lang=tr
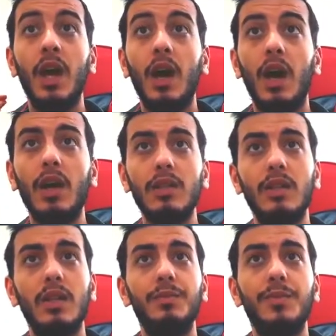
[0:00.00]

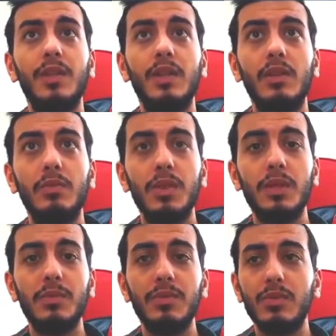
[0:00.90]
Ardından
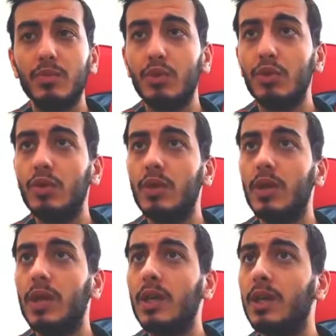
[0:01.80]
bizim bu
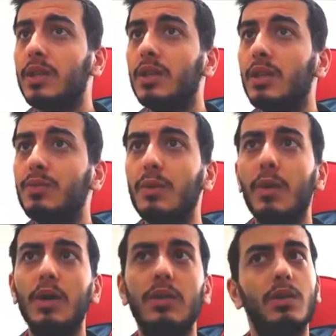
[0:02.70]
eksiklerimize
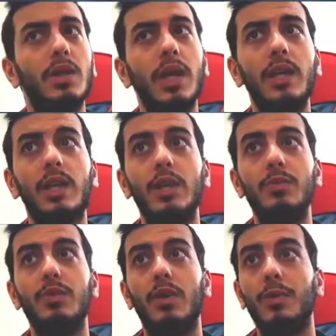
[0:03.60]
baktık. Neye
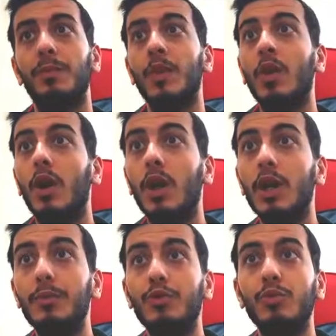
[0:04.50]
ihtiyacımız var?
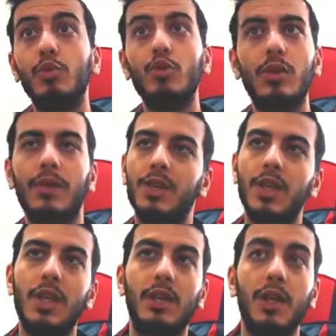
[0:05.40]
Alüminyum, tungsten ve
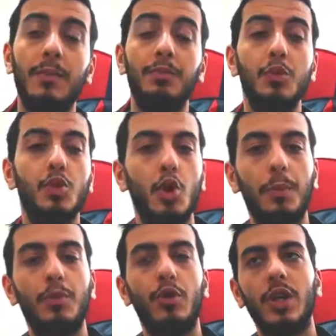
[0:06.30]
çelikte
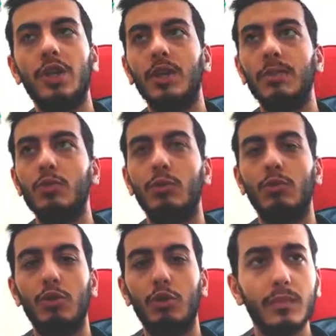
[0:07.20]
çok büyük açıklarımızın
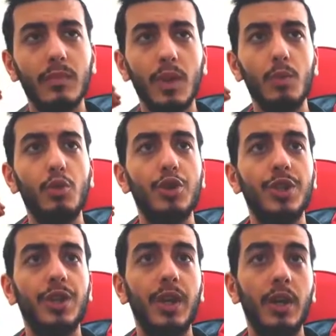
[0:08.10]
olduğunu gördük. Bunun
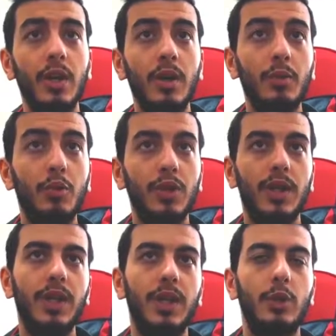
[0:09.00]
için de
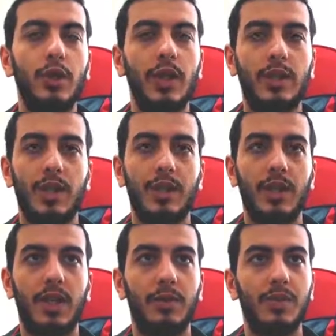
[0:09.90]
Buradaki iki ülkeyi seçtik
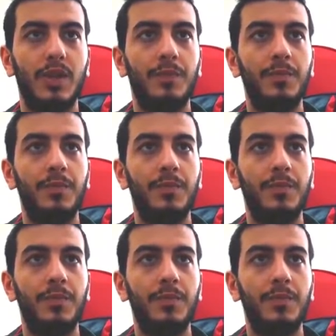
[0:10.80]
kendimizi.